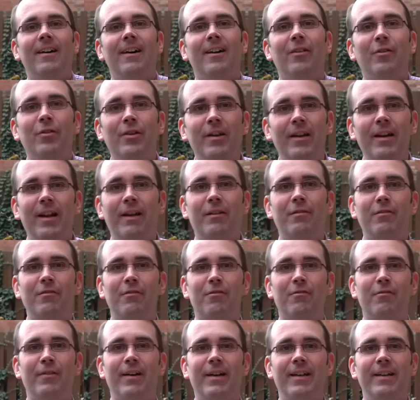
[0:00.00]
Also in den letzten
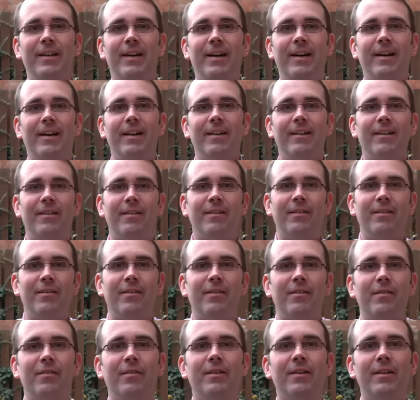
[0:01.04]
zwei Jahren
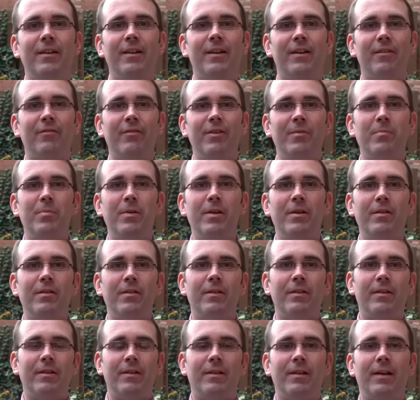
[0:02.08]
sind nach
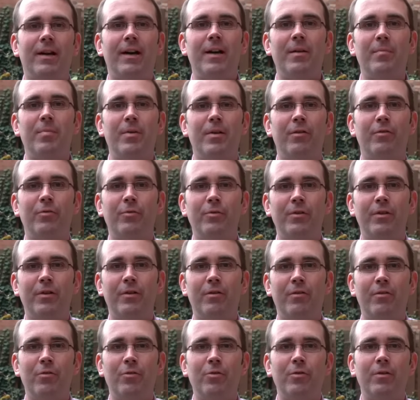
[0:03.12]
Wibese drei Personen
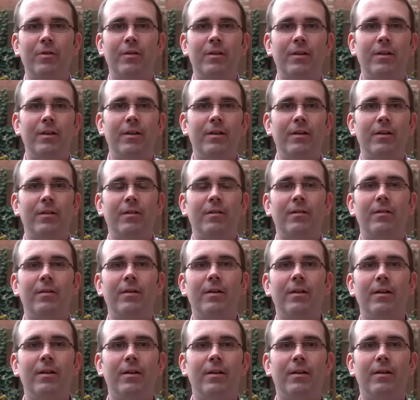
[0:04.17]
gezogen, die
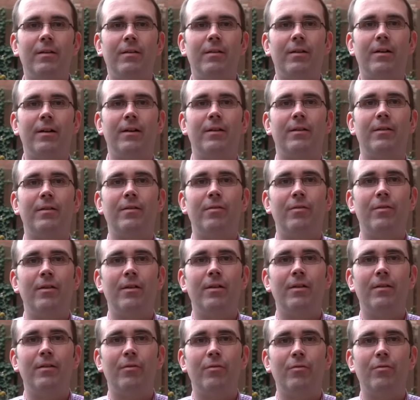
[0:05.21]
der rechten
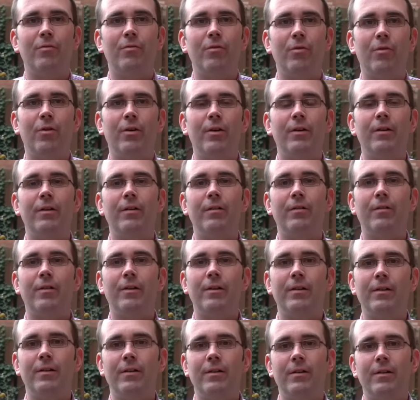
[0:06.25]
Szene zuzuordnen
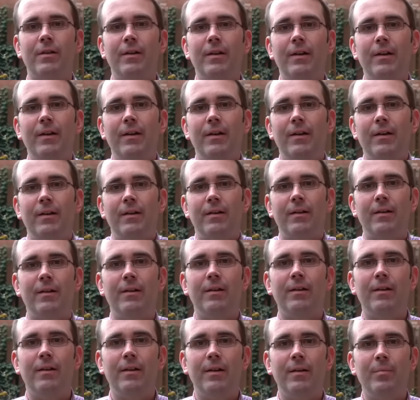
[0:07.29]
sind
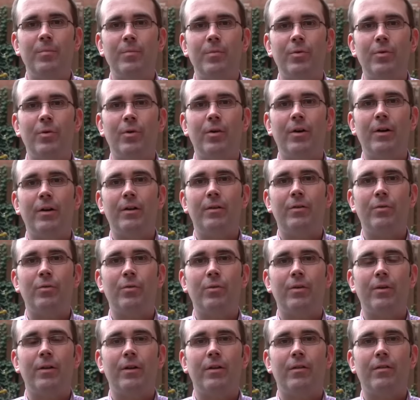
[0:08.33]
die leben dort
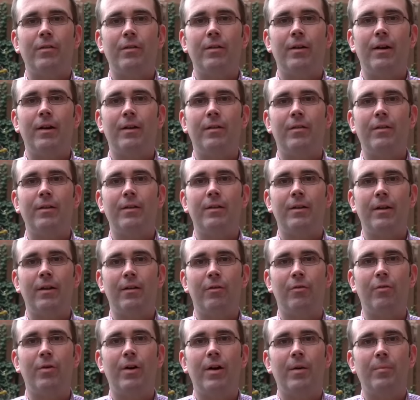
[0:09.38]
und das hat sich da
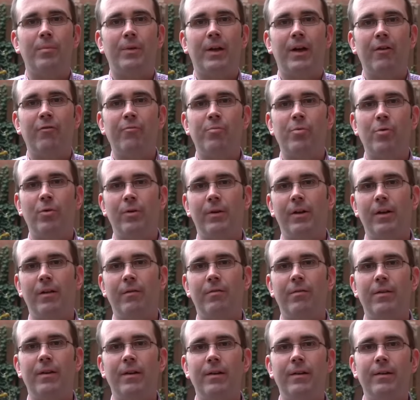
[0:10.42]
zu einem Treffpunkt der
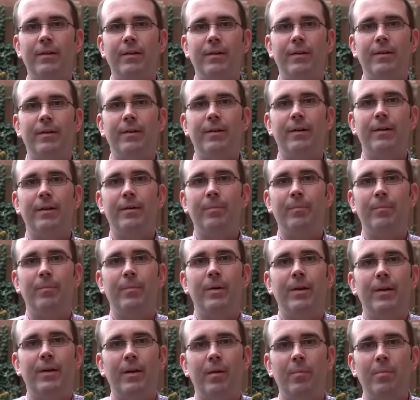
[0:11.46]
Szene ähm,
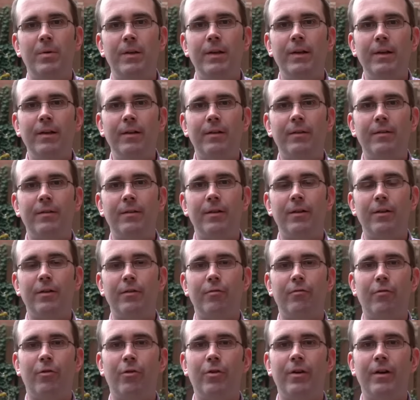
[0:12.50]
etabliert.
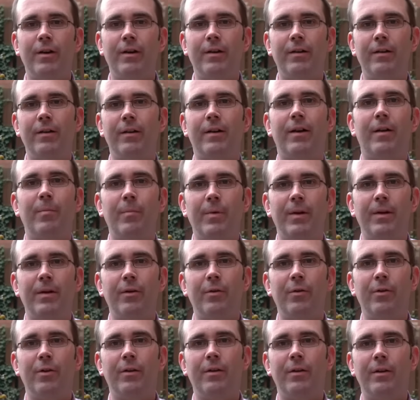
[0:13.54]
Jedes Wochenende kann man
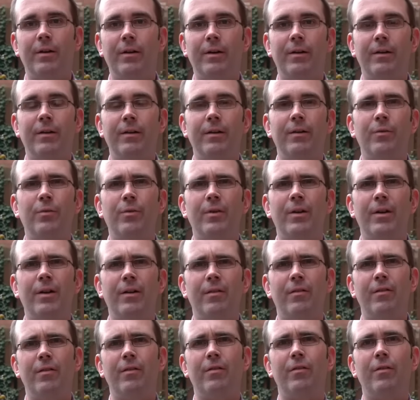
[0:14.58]
dort halt
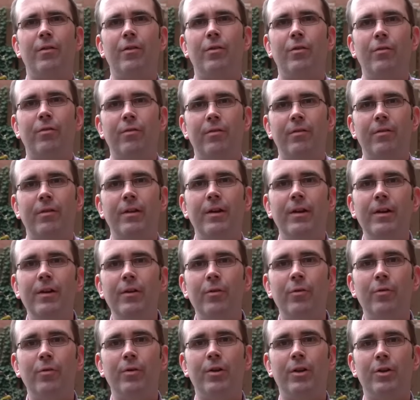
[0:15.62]
Neonazis aus
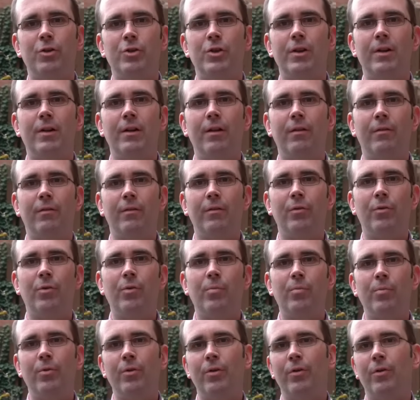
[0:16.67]
unterschiedlichsten
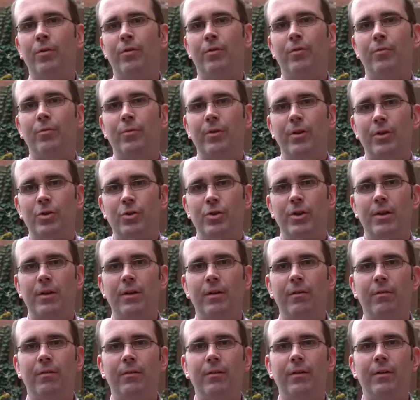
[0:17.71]
Gruppen und aus
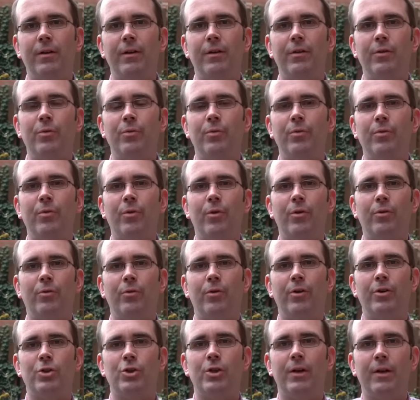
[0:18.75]
unterschiedlichsten Regionen
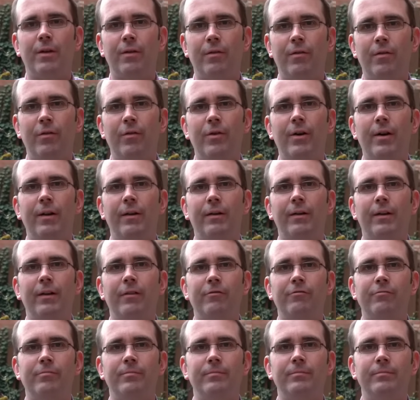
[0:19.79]
Norddeutschlands auch
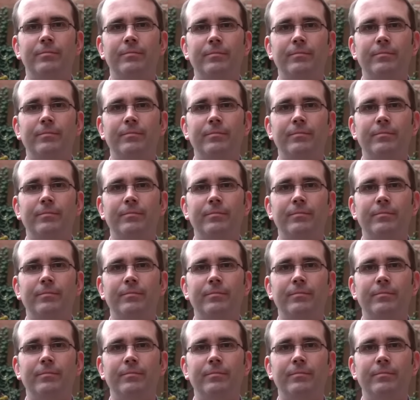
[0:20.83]
antreffen.